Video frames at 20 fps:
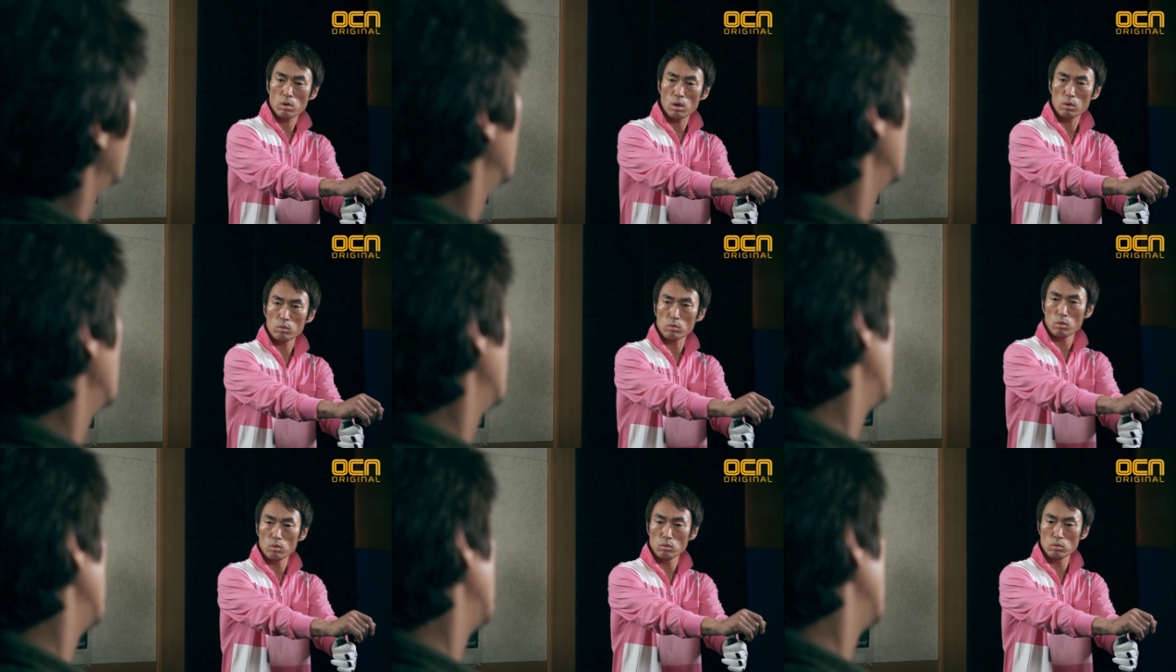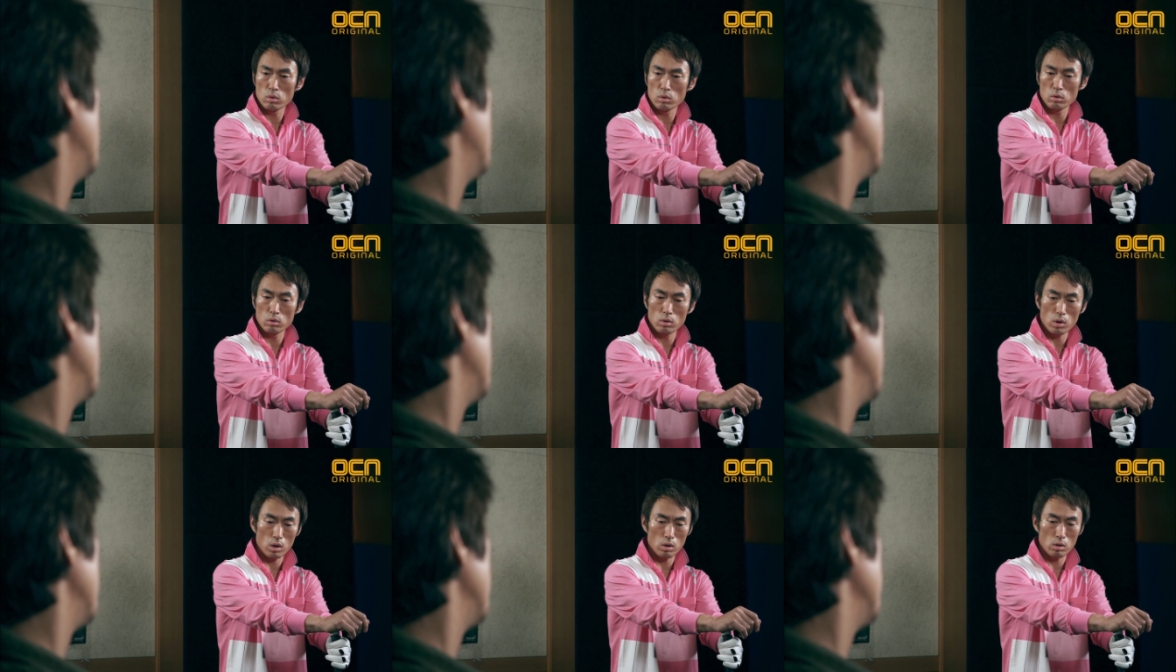
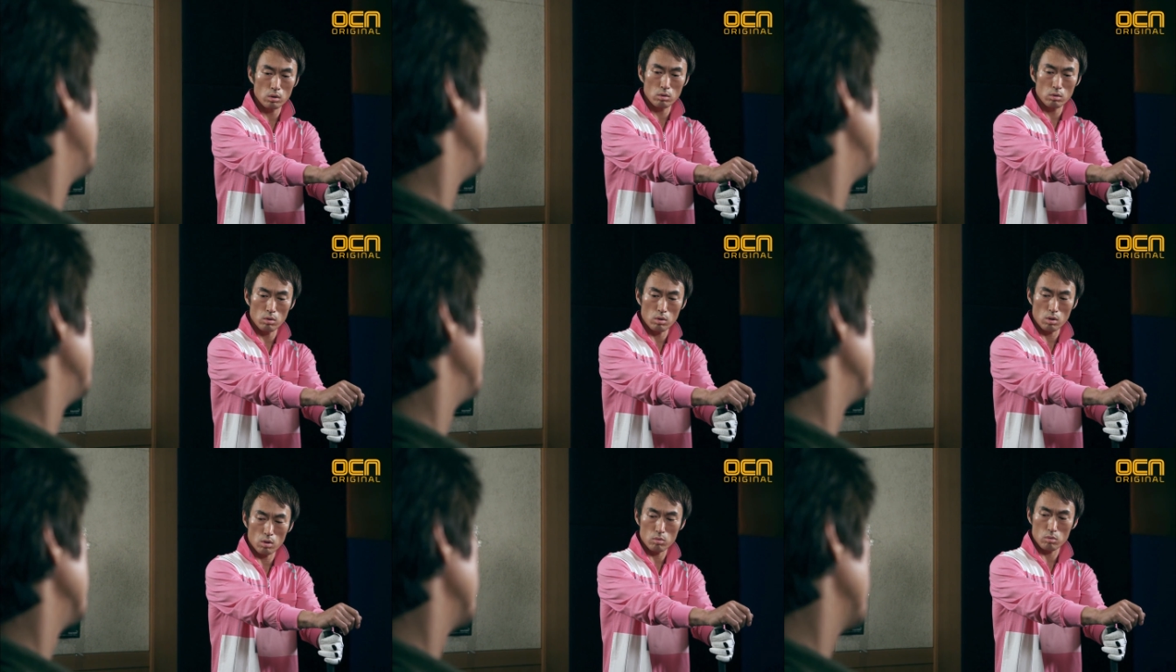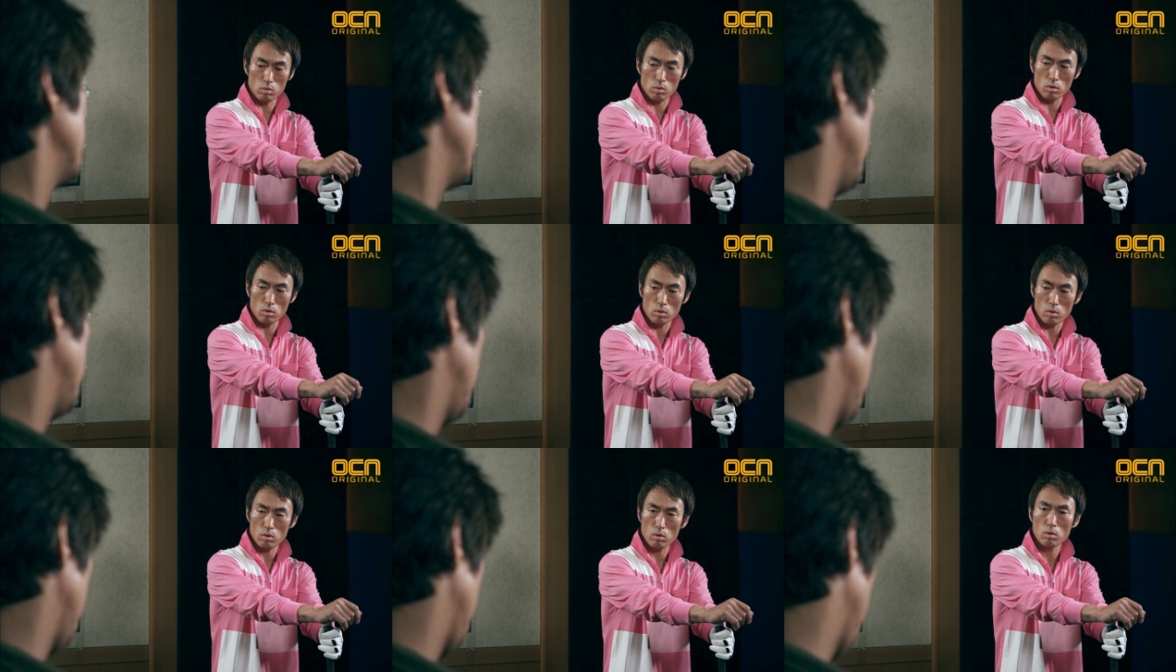강동선은 아닌 것
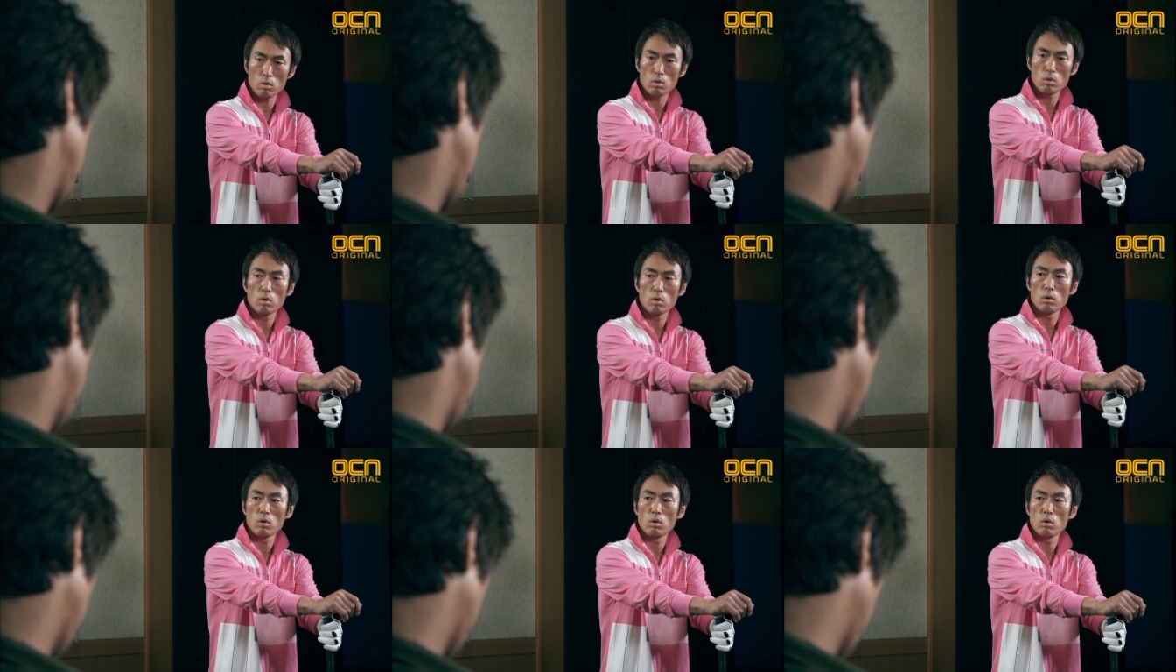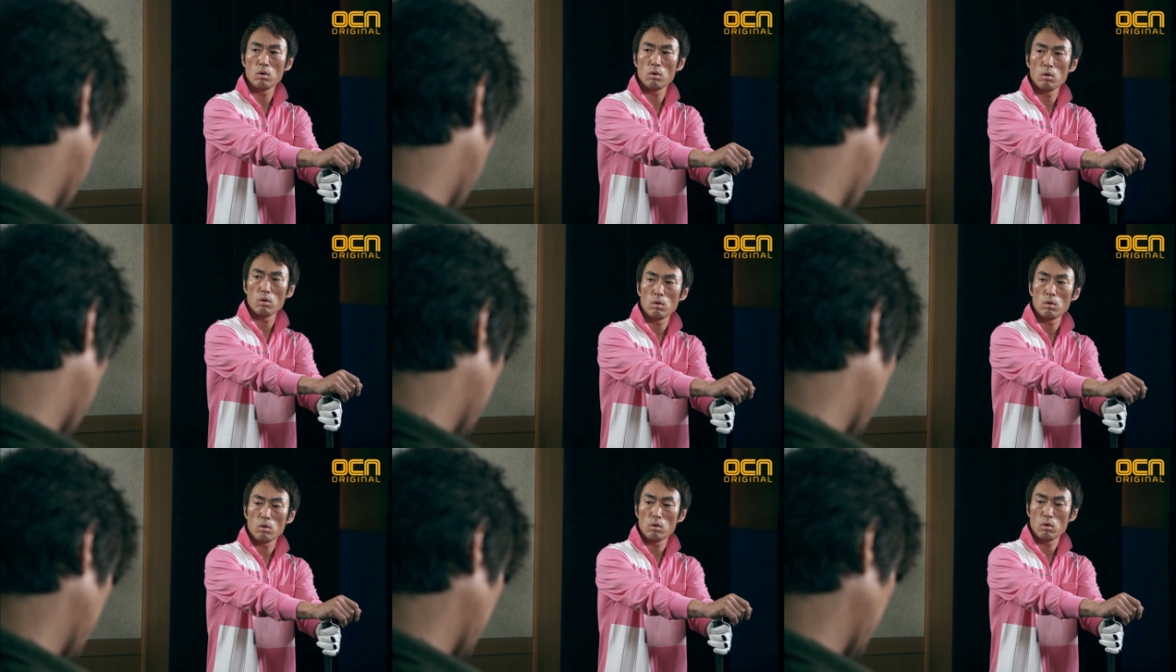같고.
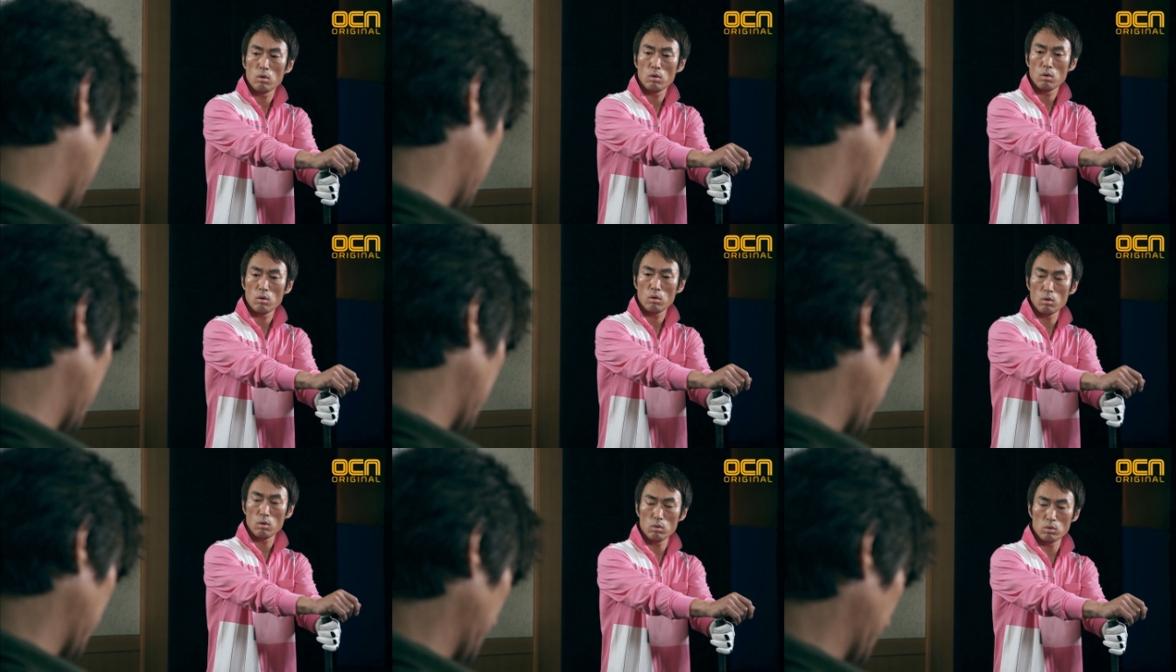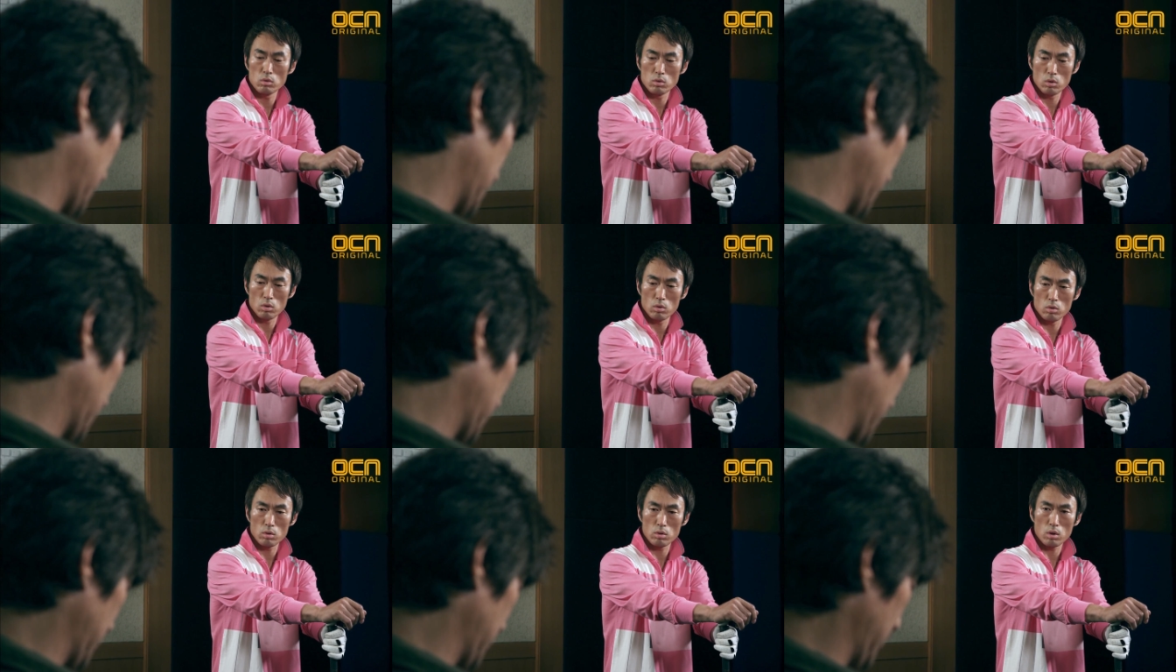
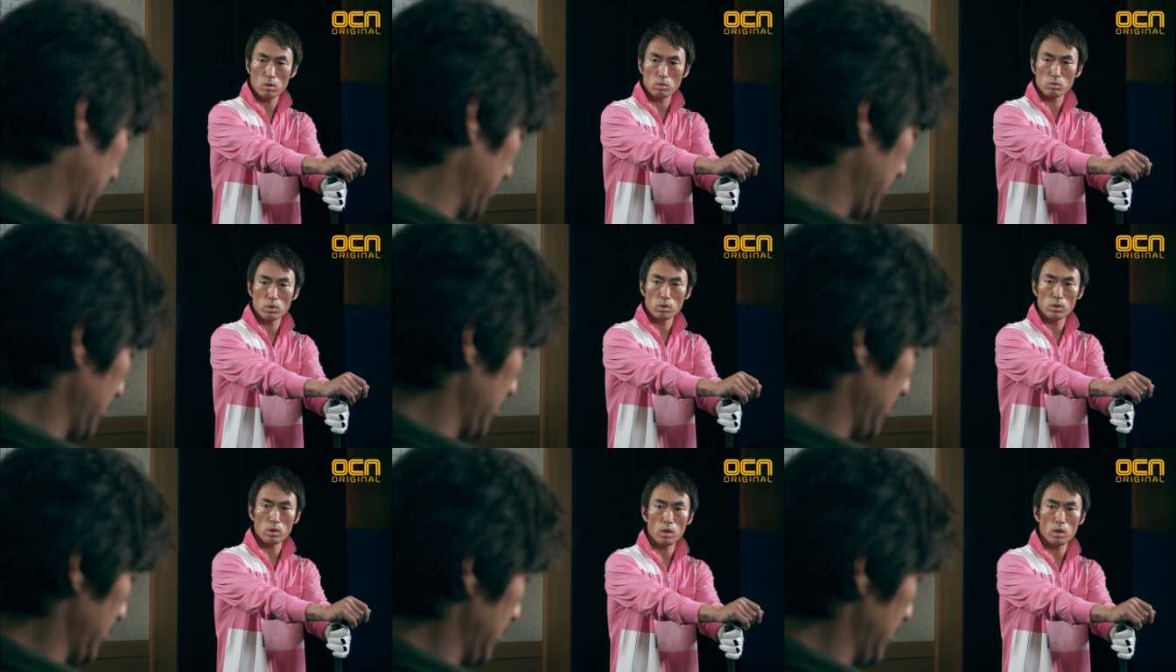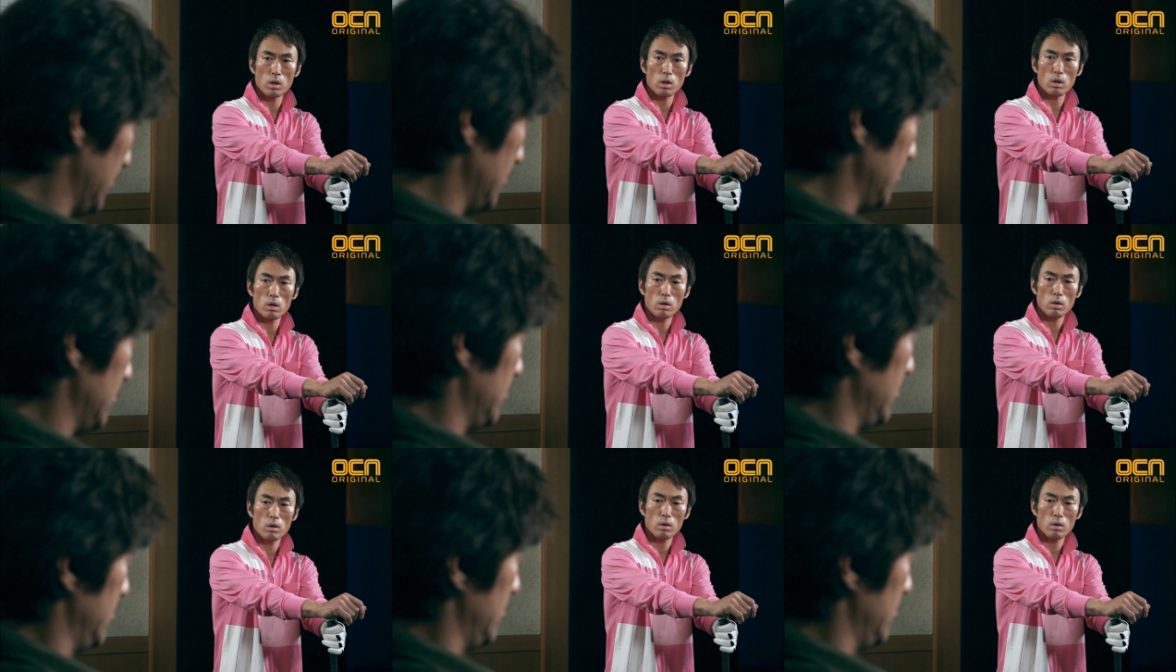어디서 나오셨나?